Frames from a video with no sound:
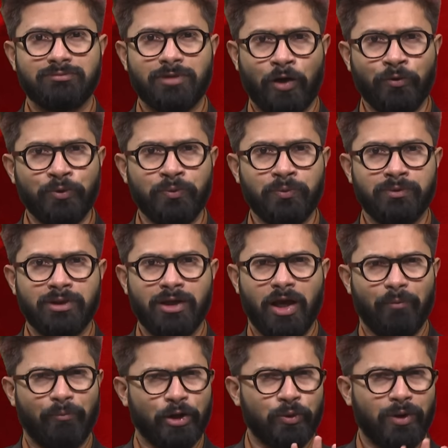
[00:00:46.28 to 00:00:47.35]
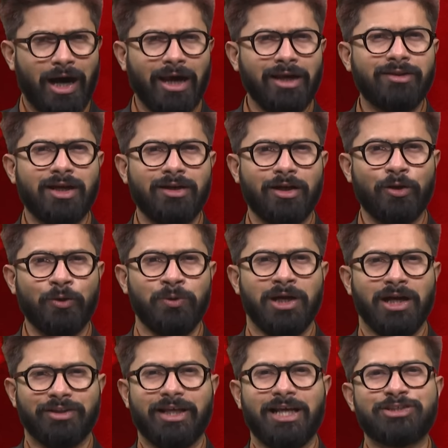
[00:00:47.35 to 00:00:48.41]
అవును మరో ఐదేళ్లలో
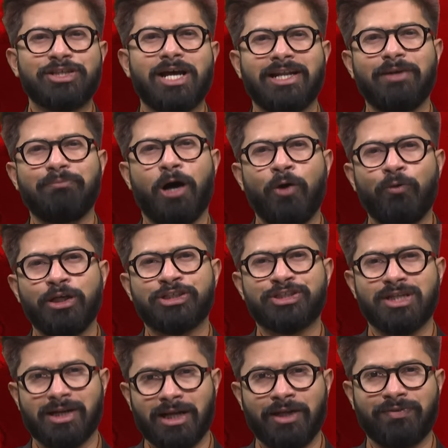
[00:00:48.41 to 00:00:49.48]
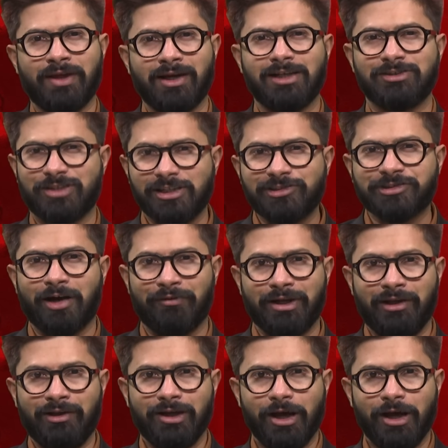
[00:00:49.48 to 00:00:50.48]
దేశాన్ని మావోయిస్టుల రహితంగా చేస్తామని